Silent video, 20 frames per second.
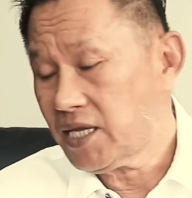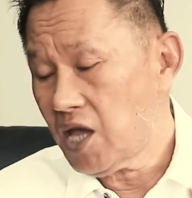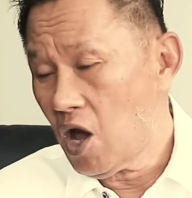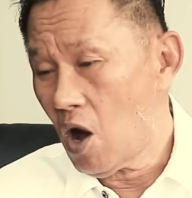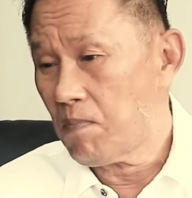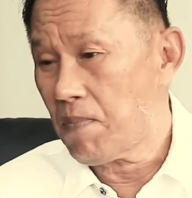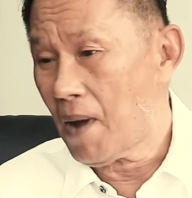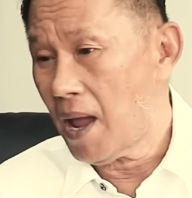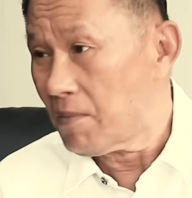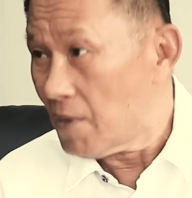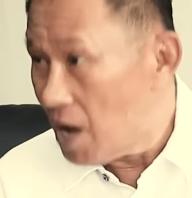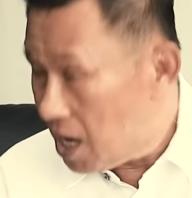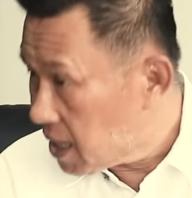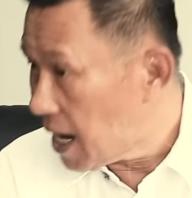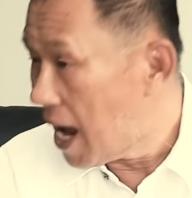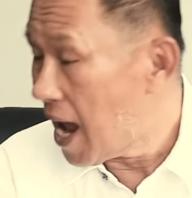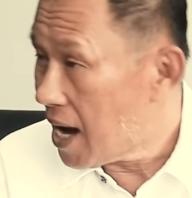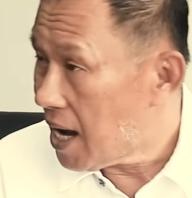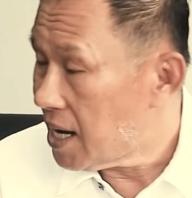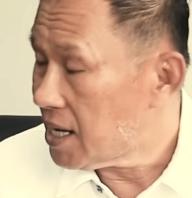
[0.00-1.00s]
นที่เอาไปมันก็
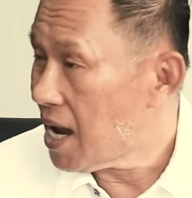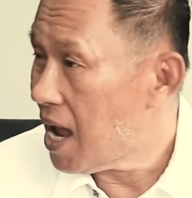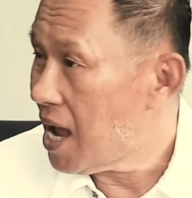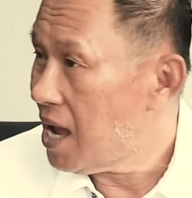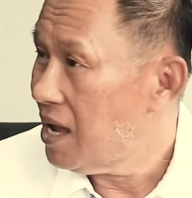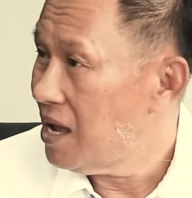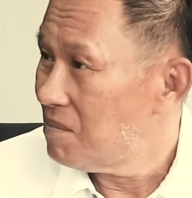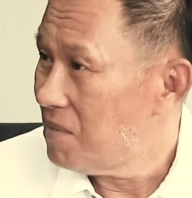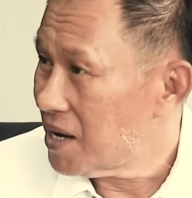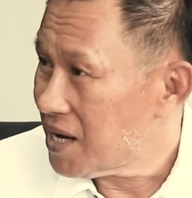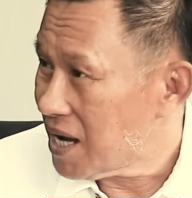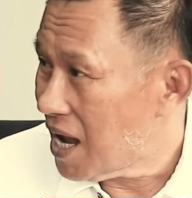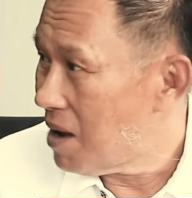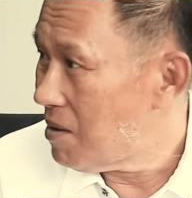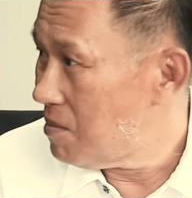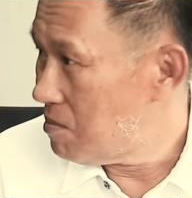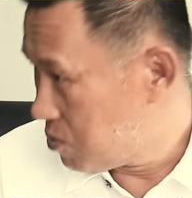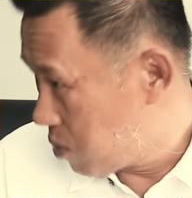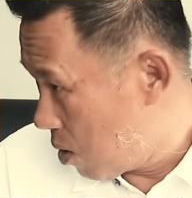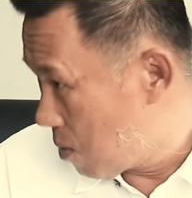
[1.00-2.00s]
แกะกันไงไปแกะ
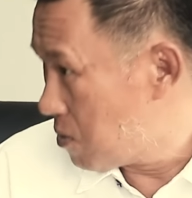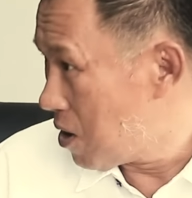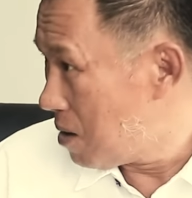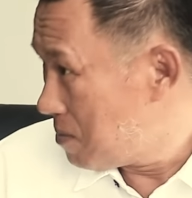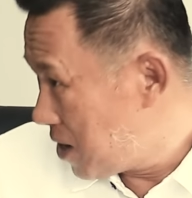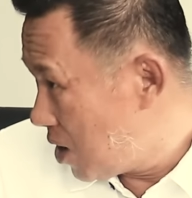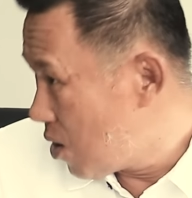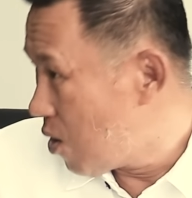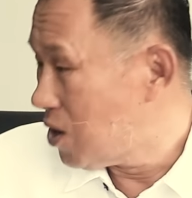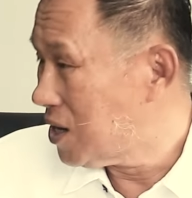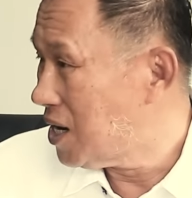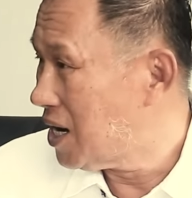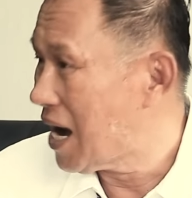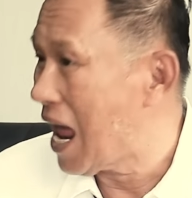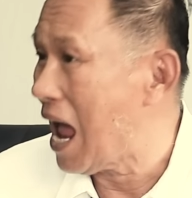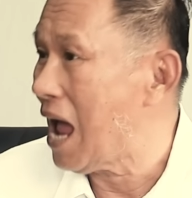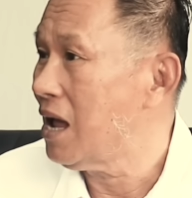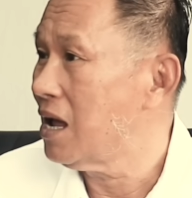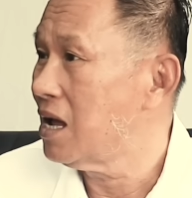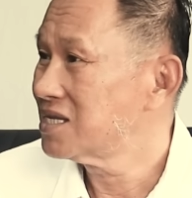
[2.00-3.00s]
ผมก็มีองค์นึง
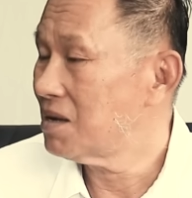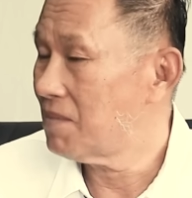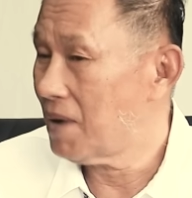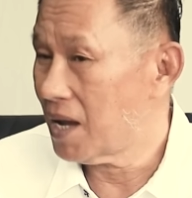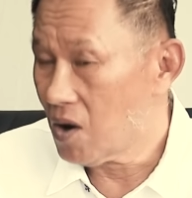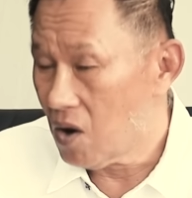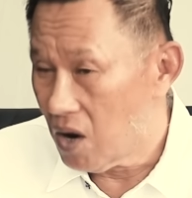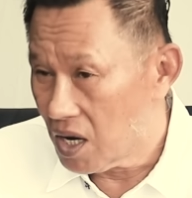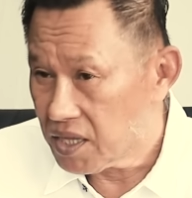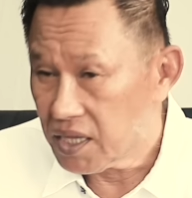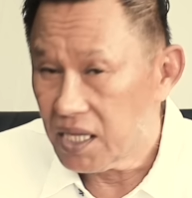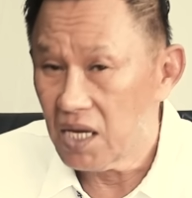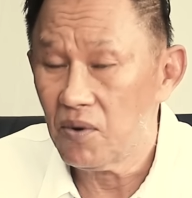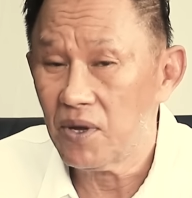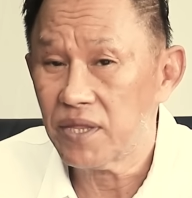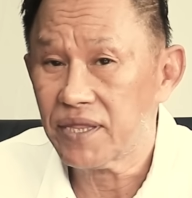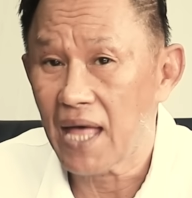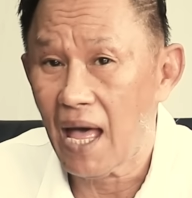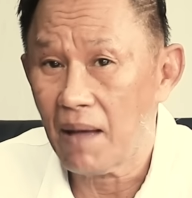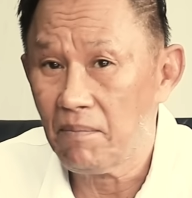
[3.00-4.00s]
นะสมัยก่อนซื้อ
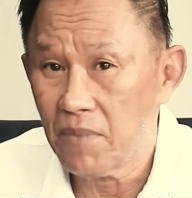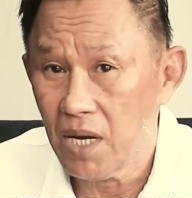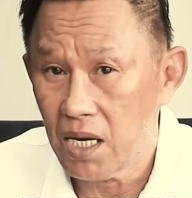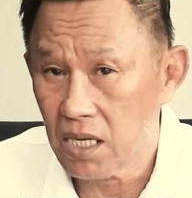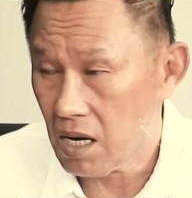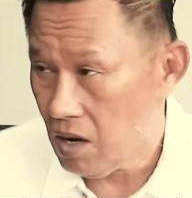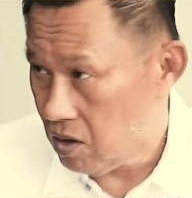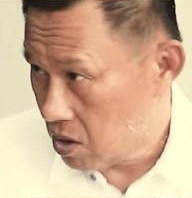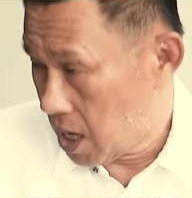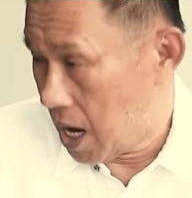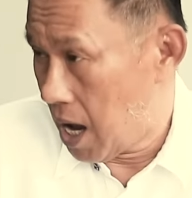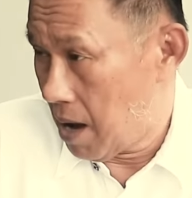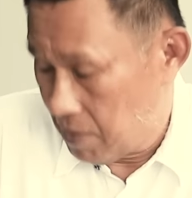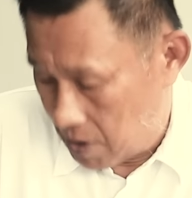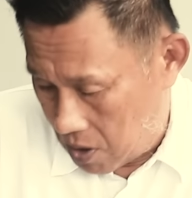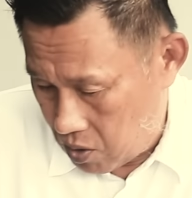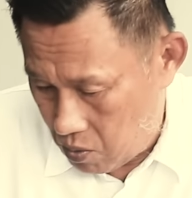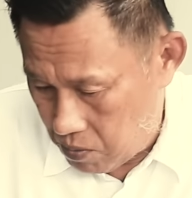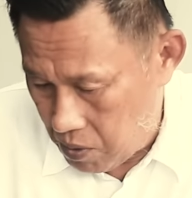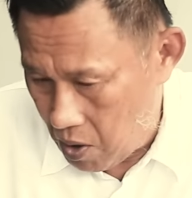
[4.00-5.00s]
ไว้สามหมื่นเขาแกะเป็นรู